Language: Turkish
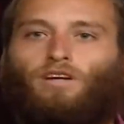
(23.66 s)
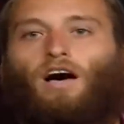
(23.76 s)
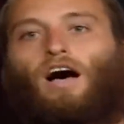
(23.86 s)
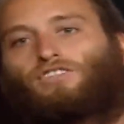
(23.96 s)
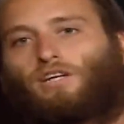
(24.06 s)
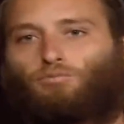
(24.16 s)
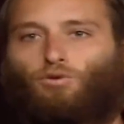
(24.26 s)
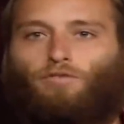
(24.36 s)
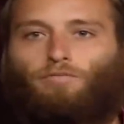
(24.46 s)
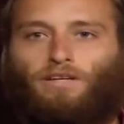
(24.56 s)
ve acayip
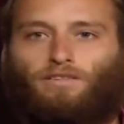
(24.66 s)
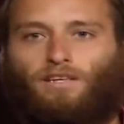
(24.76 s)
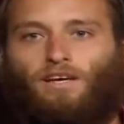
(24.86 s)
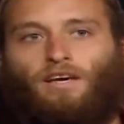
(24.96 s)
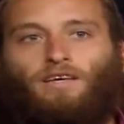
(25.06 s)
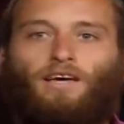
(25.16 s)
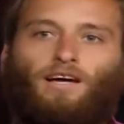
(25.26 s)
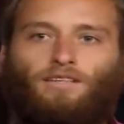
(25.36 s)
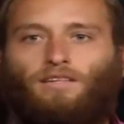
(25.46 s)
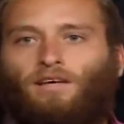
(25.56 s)
tuhafıma gitti.
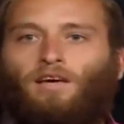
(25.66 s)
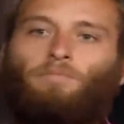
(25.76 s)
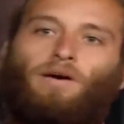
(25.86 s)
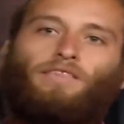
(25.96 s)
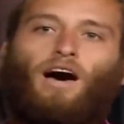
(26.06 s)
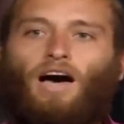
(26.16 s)
Ya dedi bende